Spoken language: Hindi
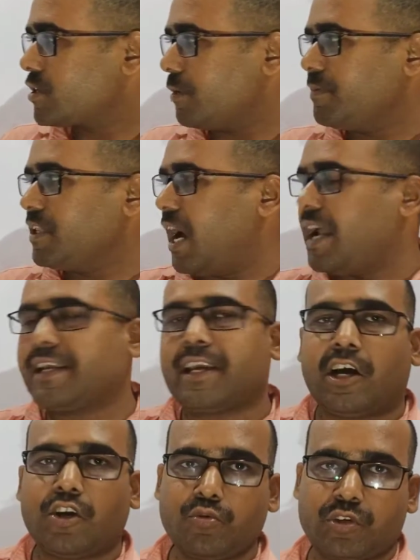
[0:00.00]
संविधान के
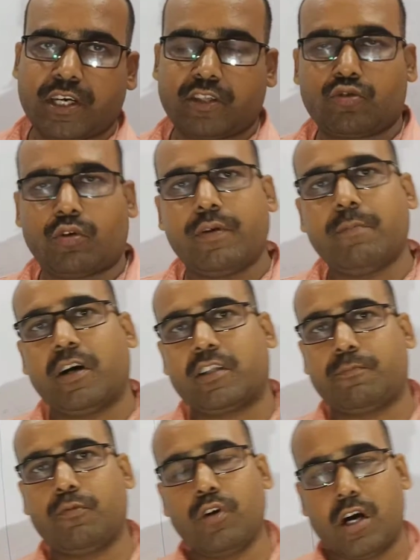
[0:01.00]
अनुच्छेद जो भी
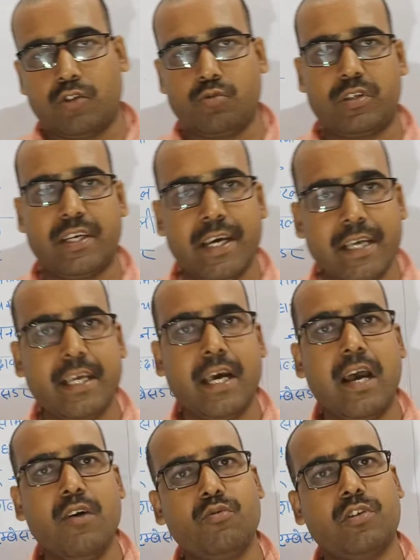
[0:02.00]
महत्वपूर्ण अनुच्छेद
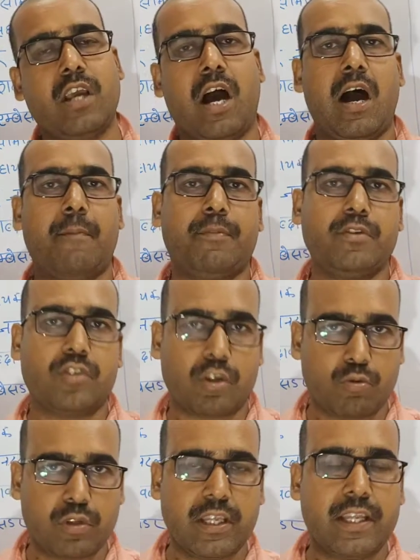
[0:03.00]
है उसे आप
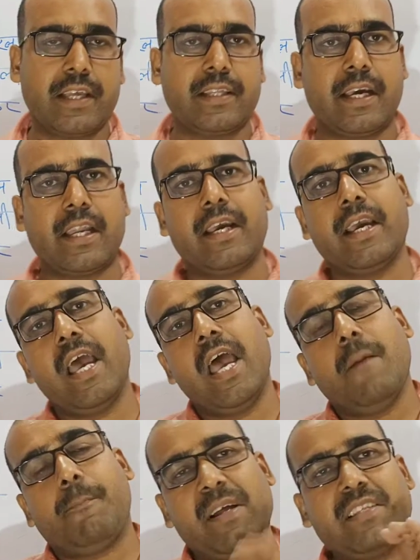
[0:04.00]
जरूर दे, दे, देख लेंगे
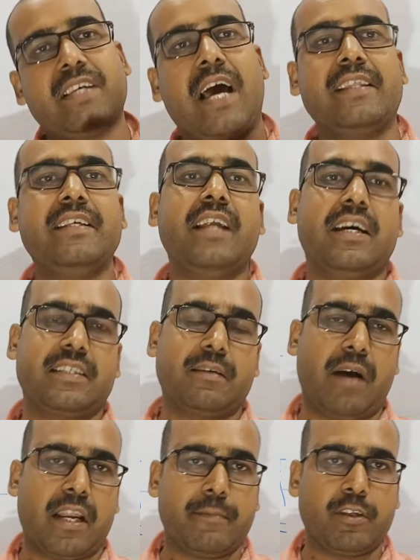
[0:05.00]
पंचायती राज के
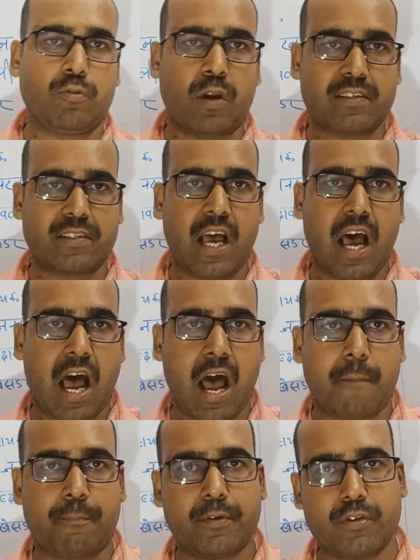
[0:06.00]
बारे में थोड़ा सा
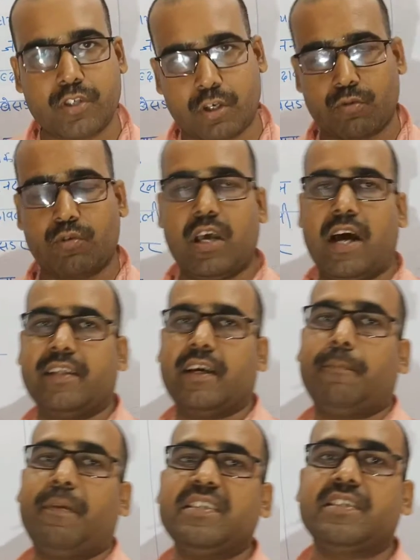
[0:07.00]
आप जरूर ध्यान
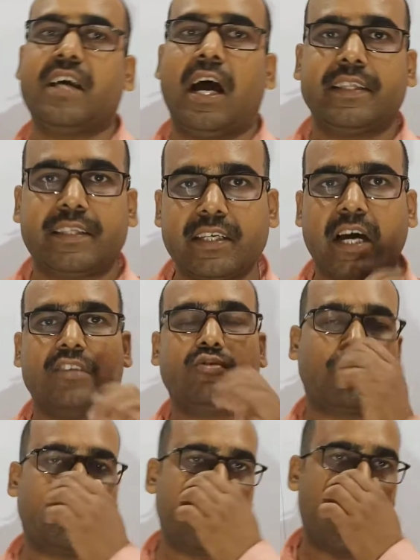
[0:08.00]
देंगे पंचायती राज
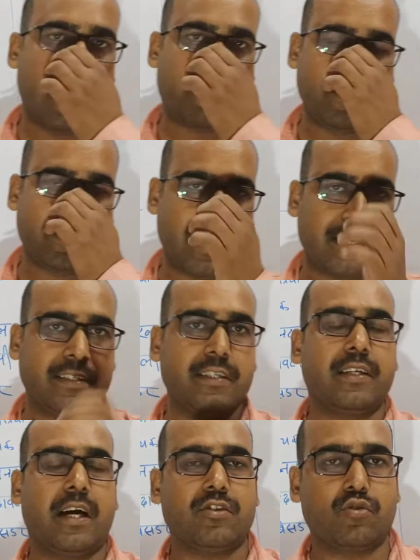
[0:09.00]
चूंकि बिहार पंचायती
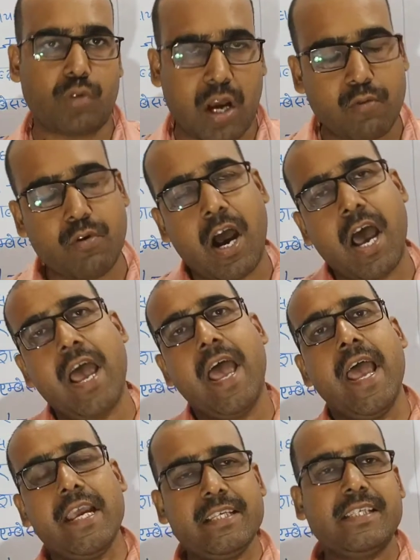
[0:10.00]
का चुनाव हुआ है
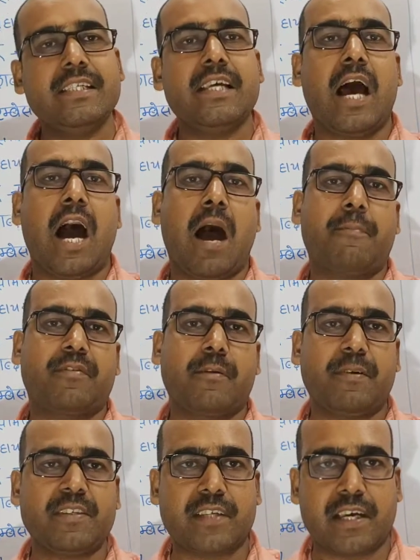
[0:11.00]
इसलिए आपसे
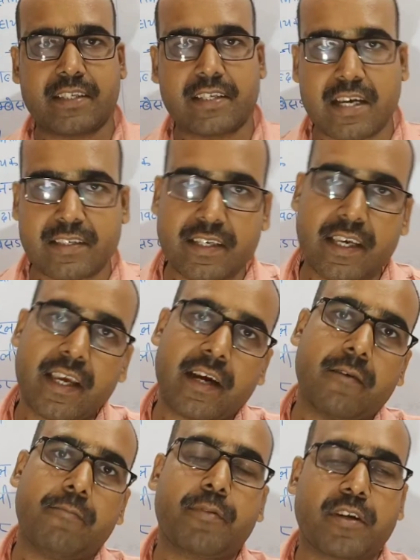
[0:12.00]
पंचायती राज से
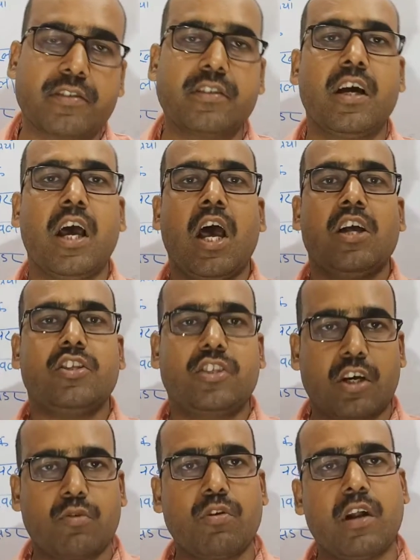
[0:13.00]
एक प्रश्न
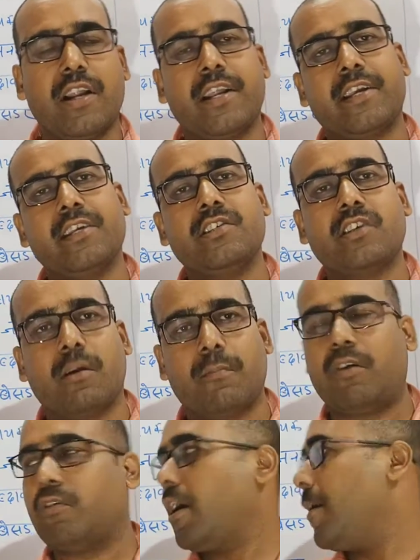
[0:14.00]
जरूर रहने की
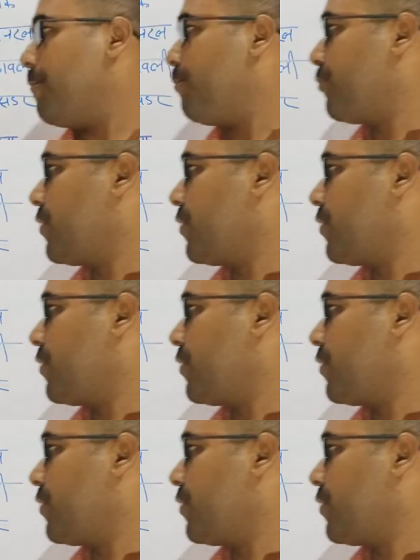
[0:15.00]
संभावना है